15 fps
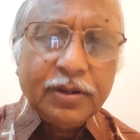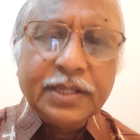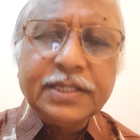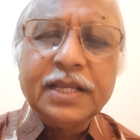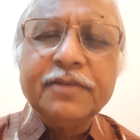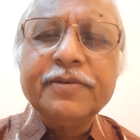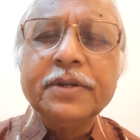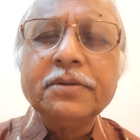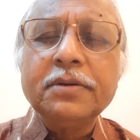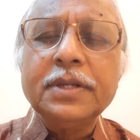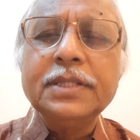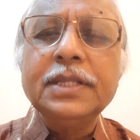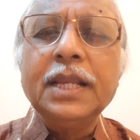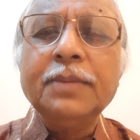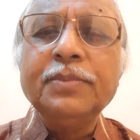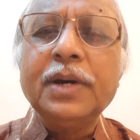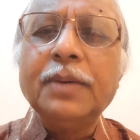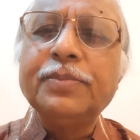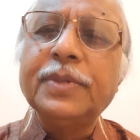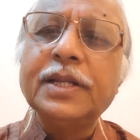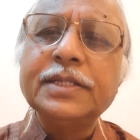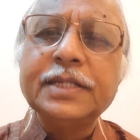কলেজে রেফার করে দিলাম
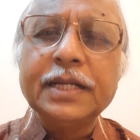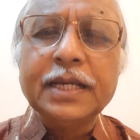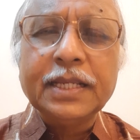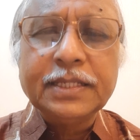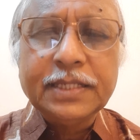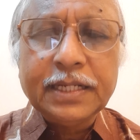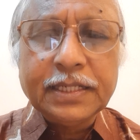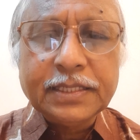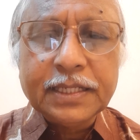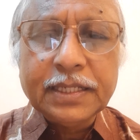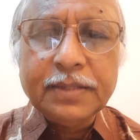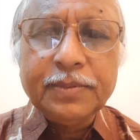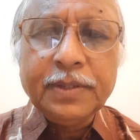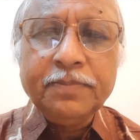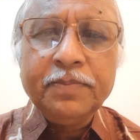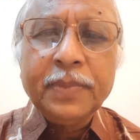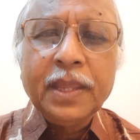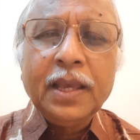আপনারা সেখানে চিকিৎসা নেবেন